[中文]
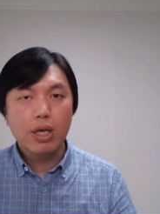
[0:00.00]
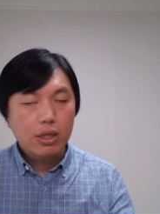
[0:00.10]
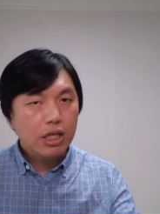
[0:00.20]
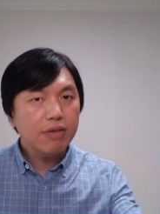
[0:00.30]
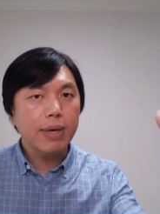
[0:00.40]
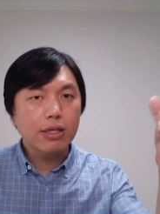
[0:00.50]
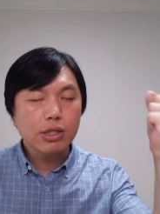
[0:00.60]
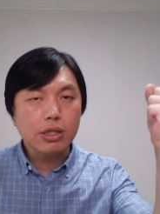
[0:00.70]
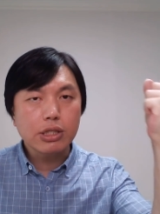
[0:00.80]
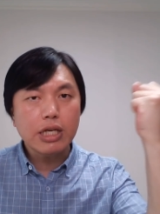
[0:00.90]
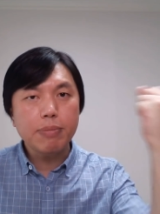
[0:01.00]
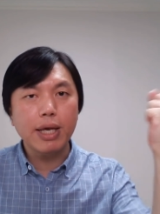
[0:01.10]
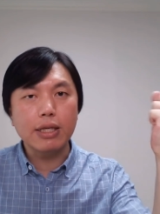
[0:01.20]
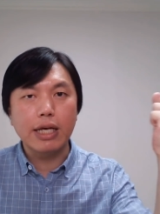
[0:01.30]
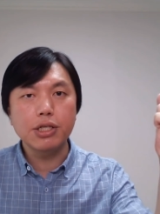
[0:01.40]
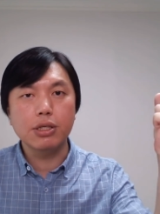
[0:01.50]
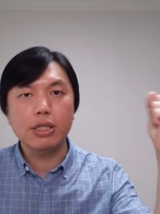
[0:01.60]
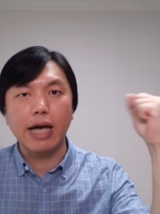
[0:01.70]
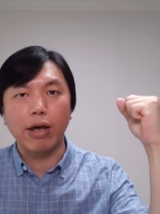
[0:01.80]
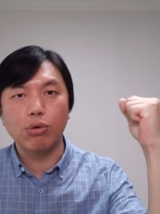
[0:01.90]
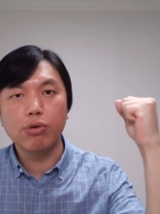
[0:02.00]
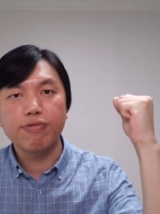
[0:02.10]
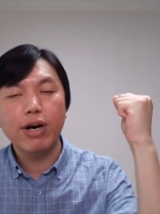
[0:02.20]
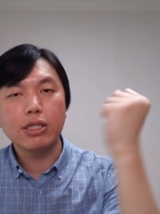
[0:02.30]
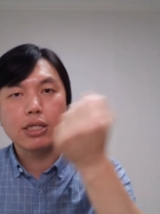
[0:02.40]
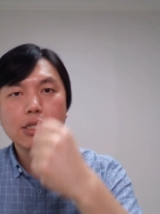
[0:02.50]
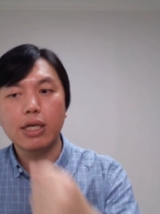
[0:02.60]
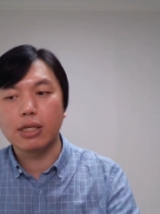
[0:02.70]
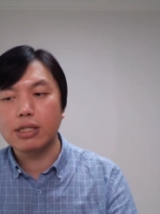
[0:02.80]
这边这边的年轻人是敢于放弃一切的，